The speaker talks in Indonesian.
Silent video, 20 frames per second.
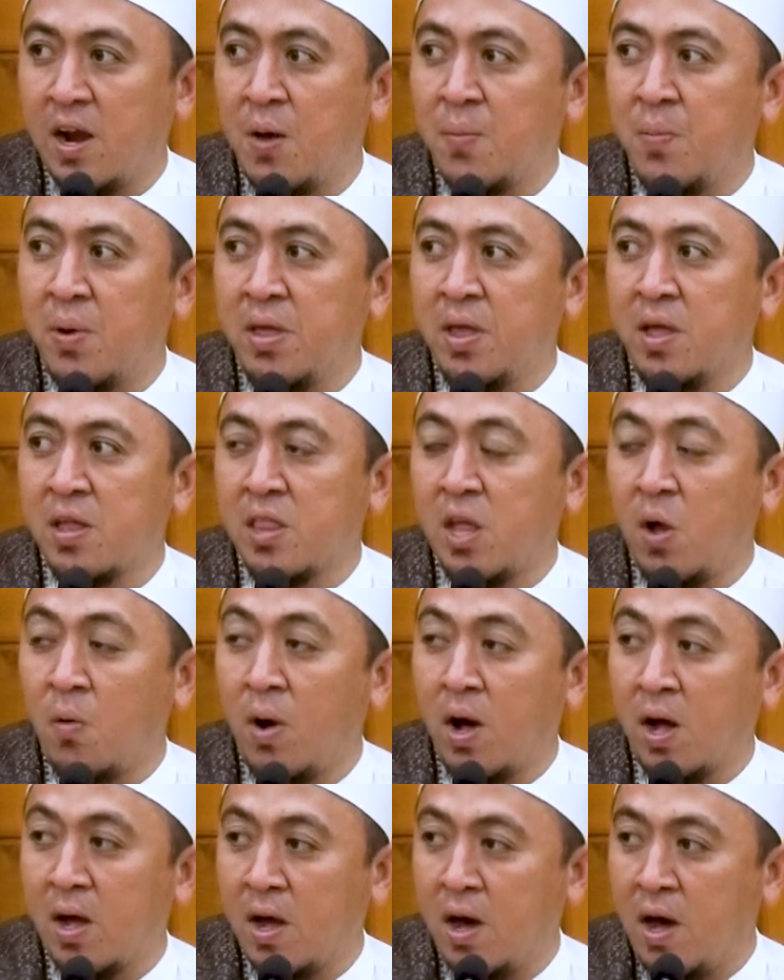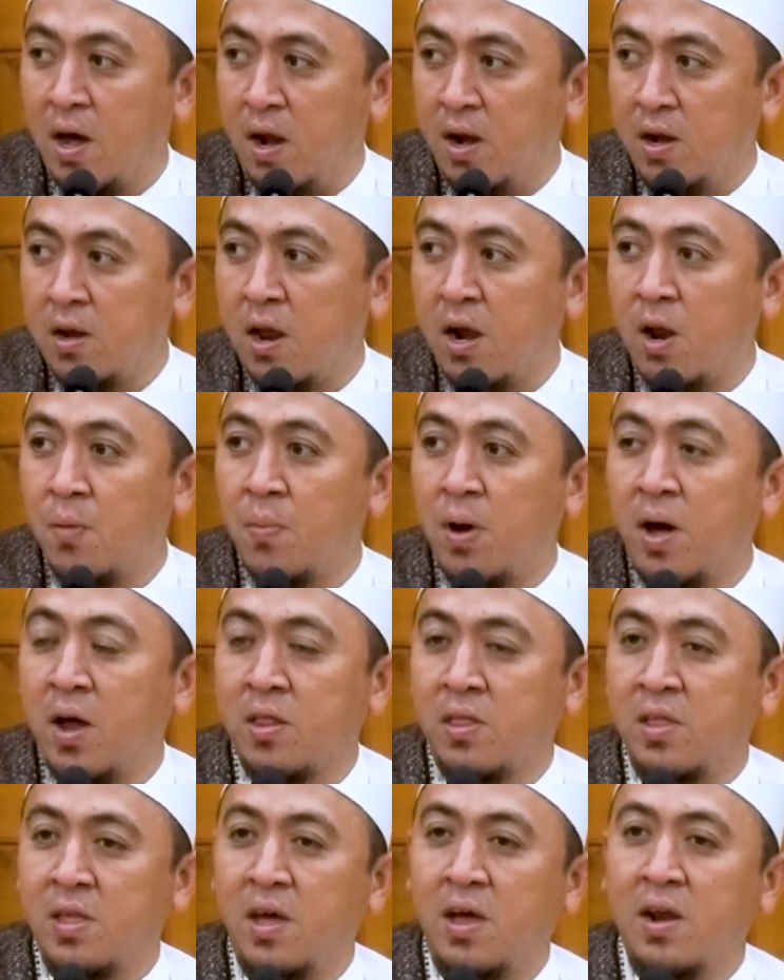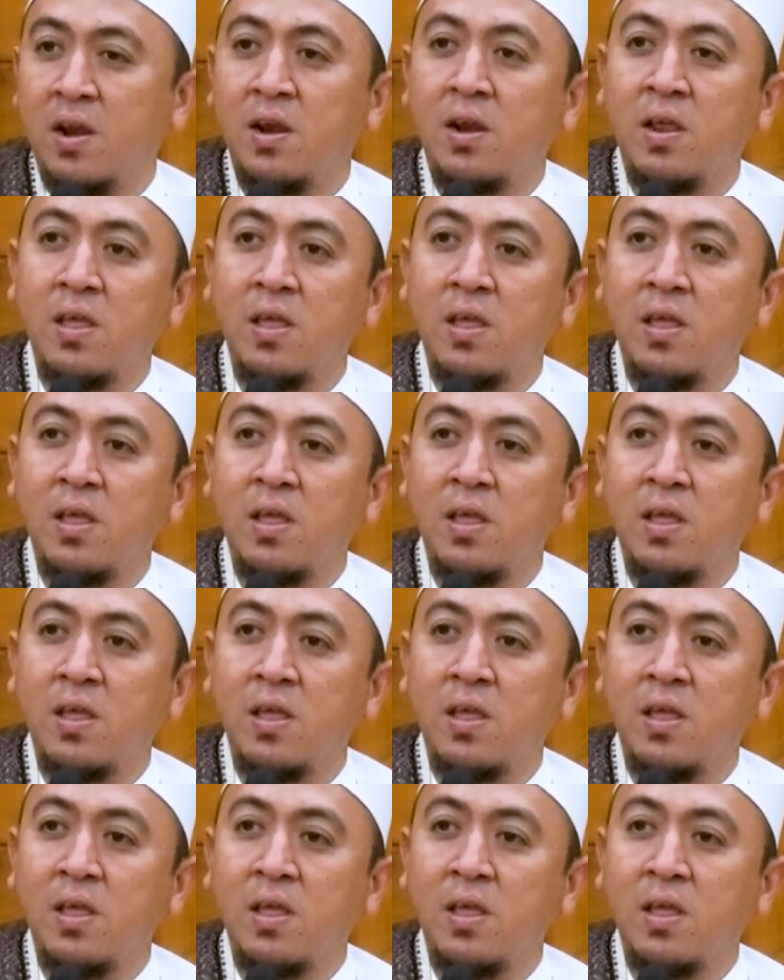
namanya tawakal dalam artian